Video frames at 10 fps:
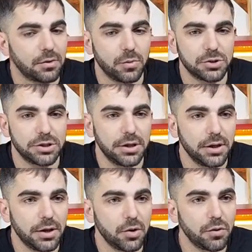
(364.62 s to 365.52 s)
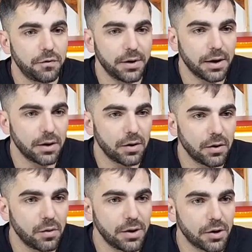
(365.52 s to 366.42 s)
como si no
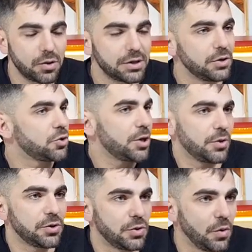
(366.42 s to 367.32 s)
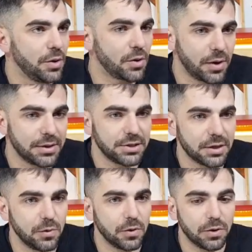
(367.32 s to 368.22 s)
fueran gobierno, hace ocho años que son gobierno acá en
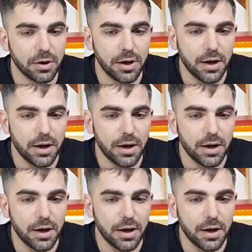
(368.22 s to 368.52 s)
Chacabuco,